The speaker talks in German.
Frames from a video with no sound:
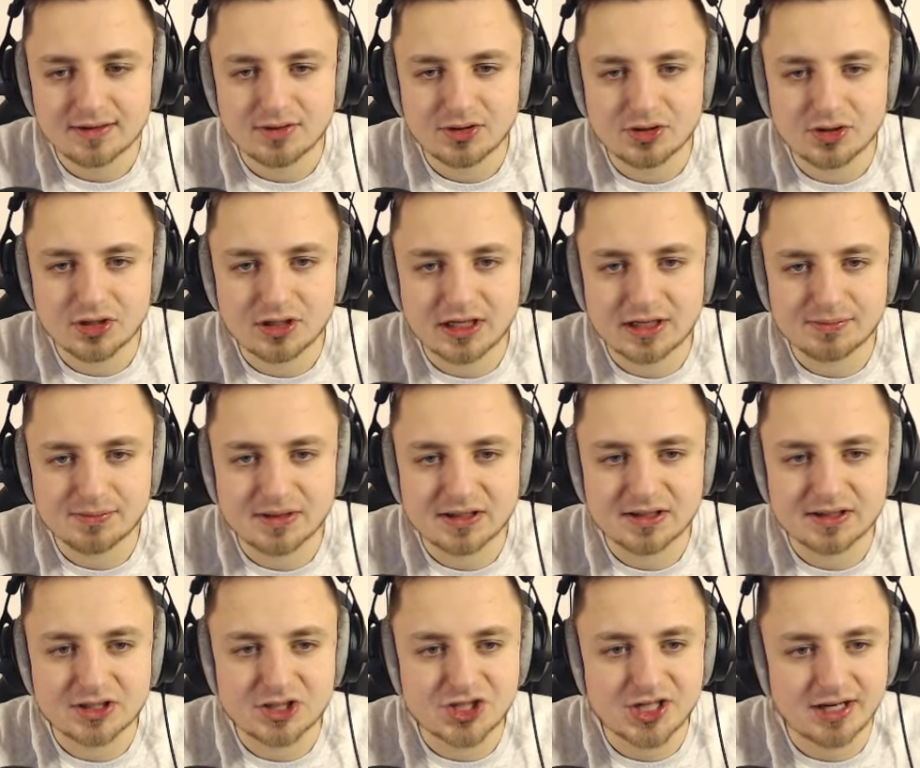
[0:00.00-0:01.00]
Wir können direkt mal
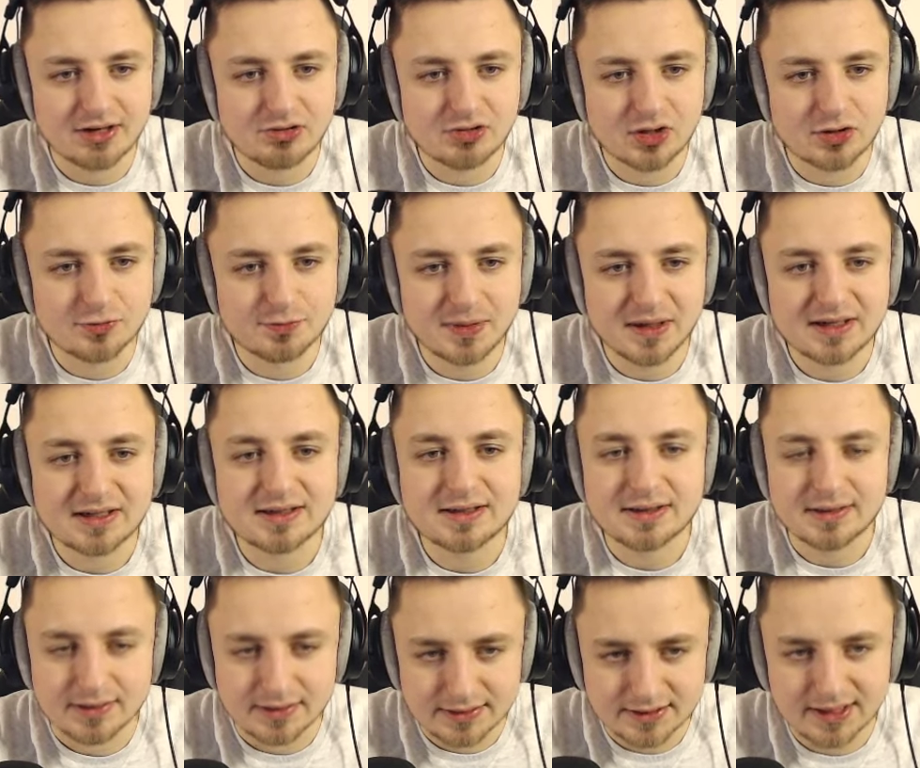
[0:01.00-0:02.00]
den Shadow
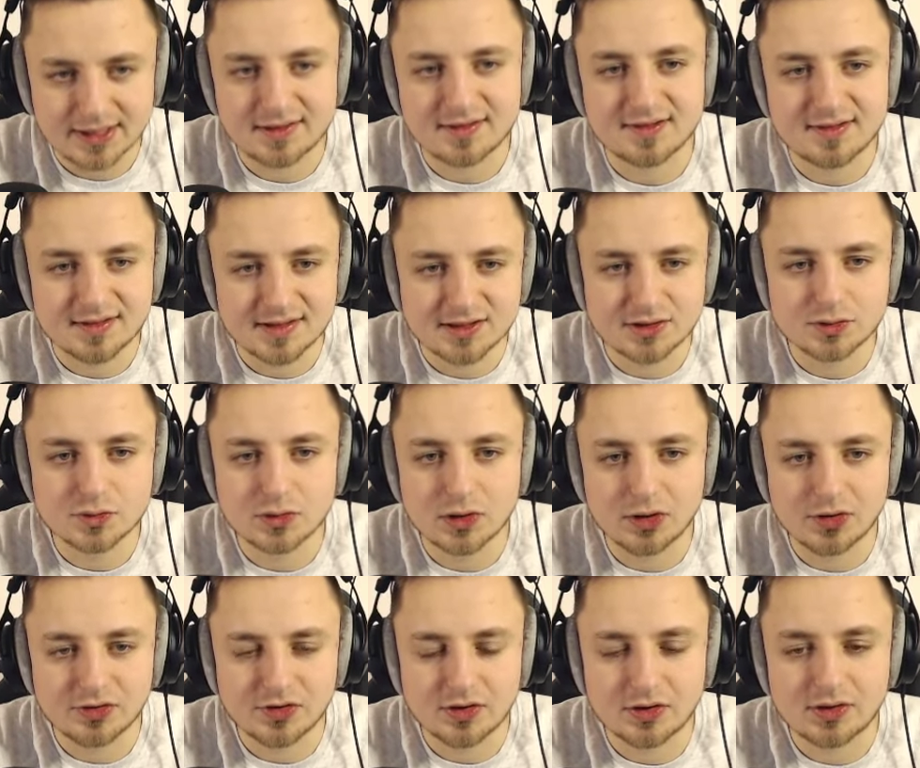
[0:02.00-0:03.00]
draufpacken, das sieht gut
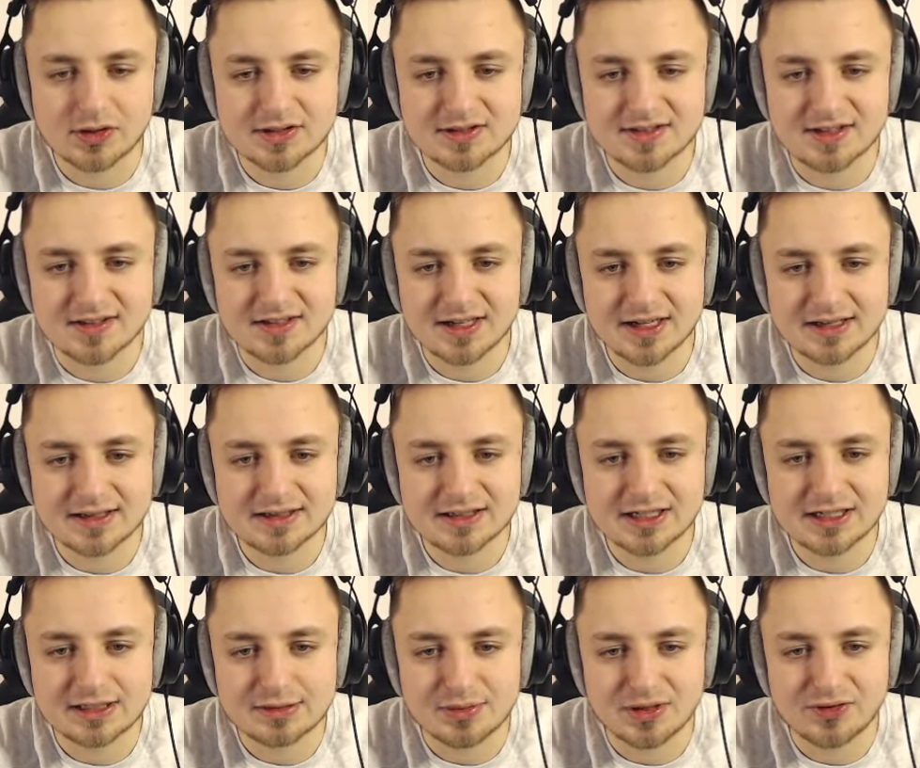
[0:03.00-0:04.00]
aus. Auch als zentrale
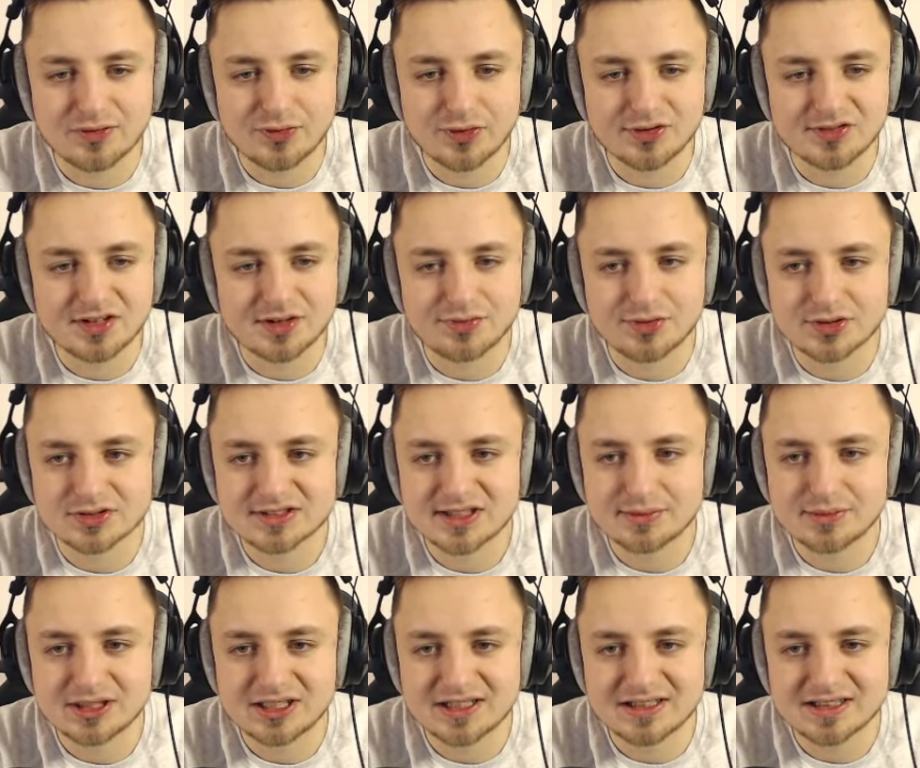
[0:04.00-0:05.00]
Karte mit dem Forster,
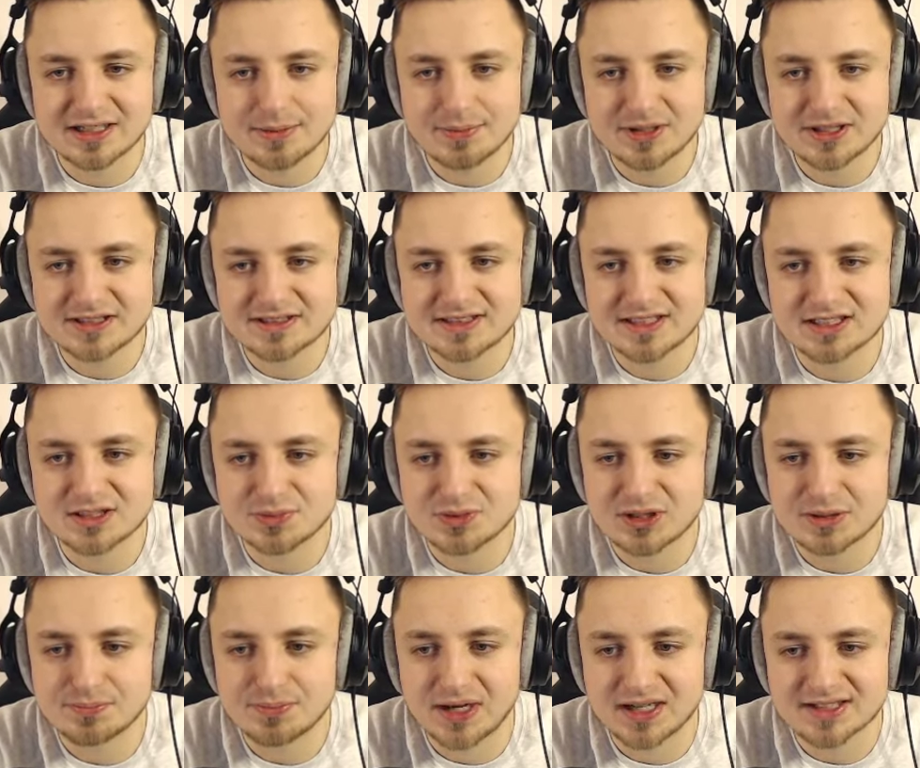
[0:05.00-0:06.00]
Forster, mit den Dribbling-Stats,
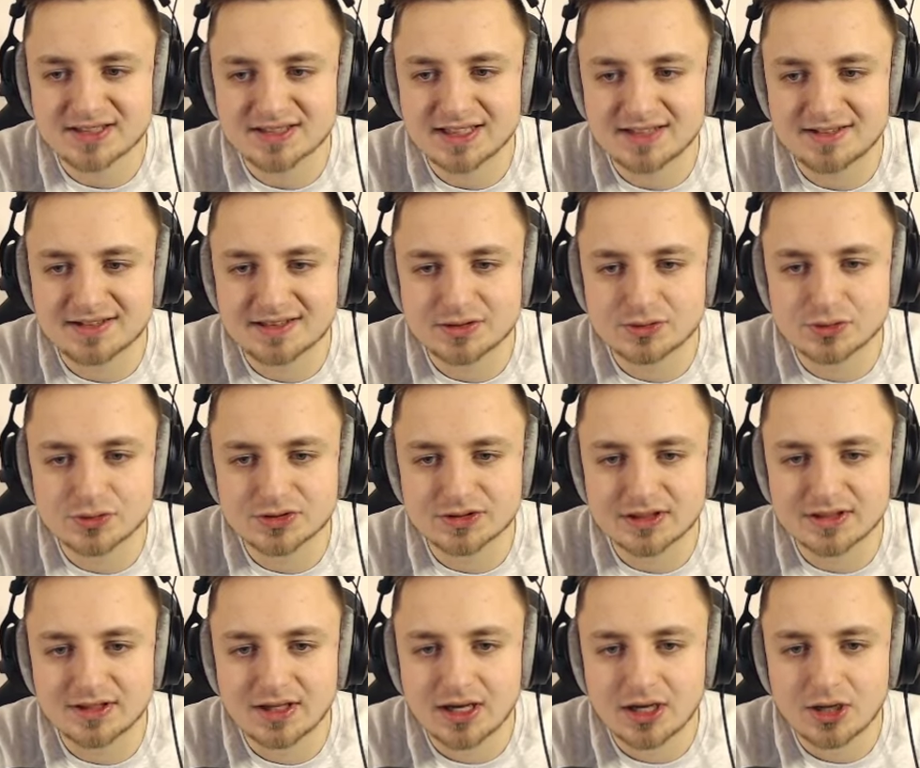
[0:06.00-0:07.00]
mit den Pass-Stats, die gut
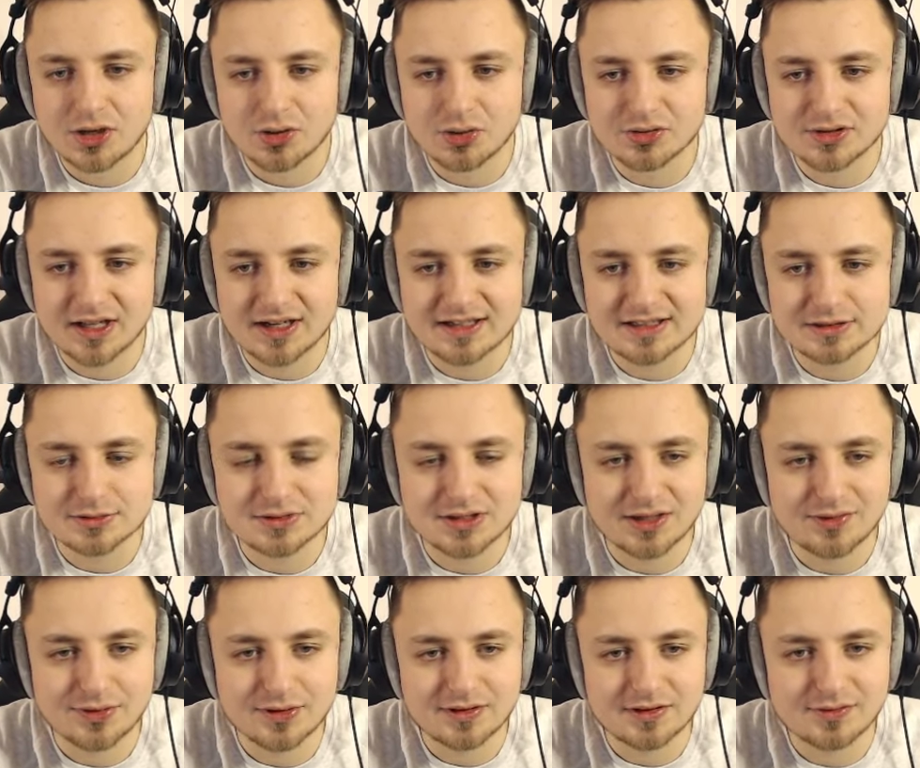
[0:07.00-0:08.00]
sind und dann diesen
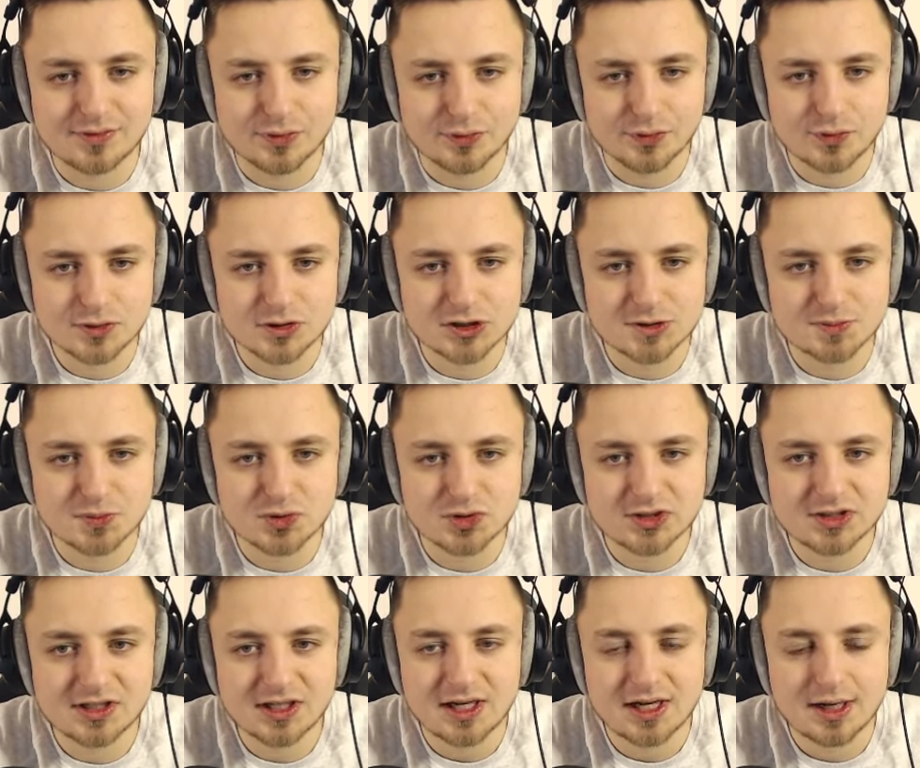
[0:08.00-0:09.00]
Defensiv- und
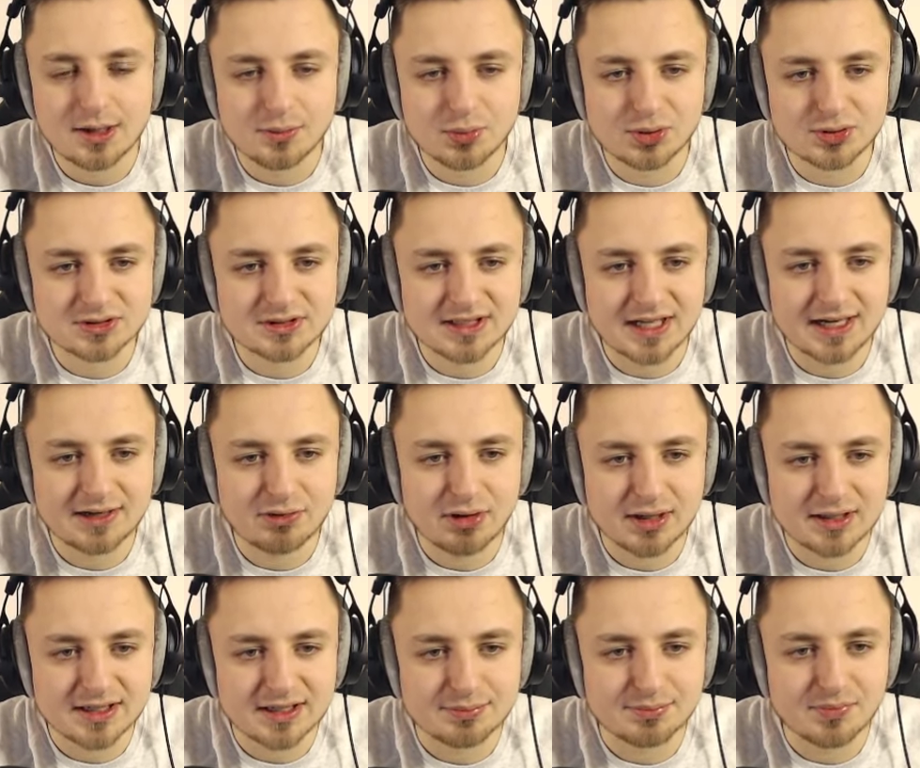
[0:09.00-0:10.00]
Physis-Boost plus den einen oder
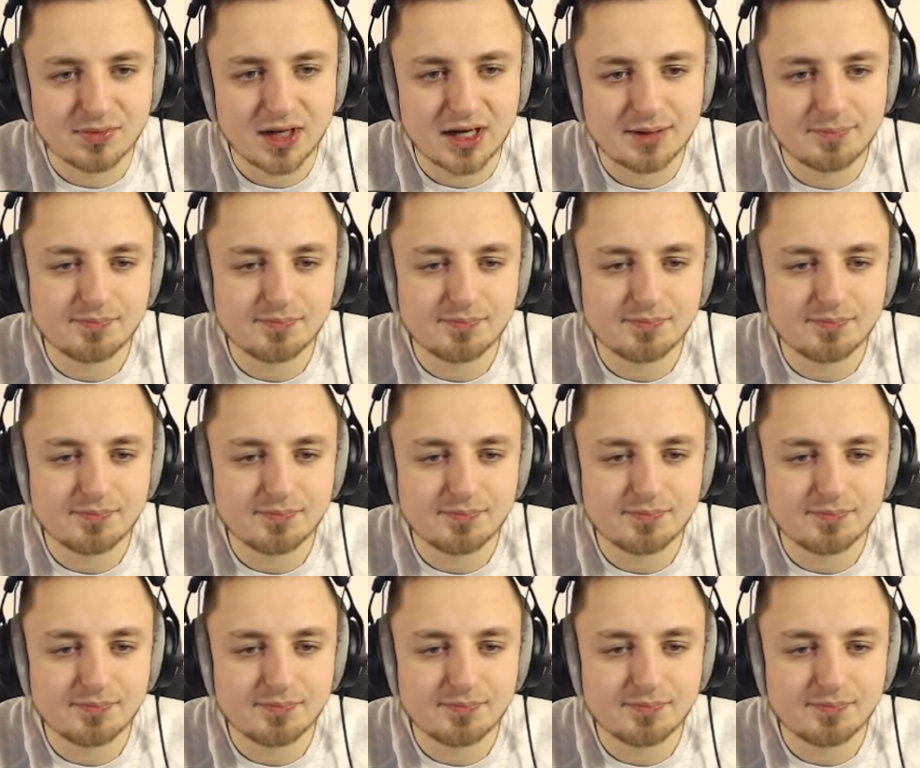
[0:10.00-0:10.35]
anderen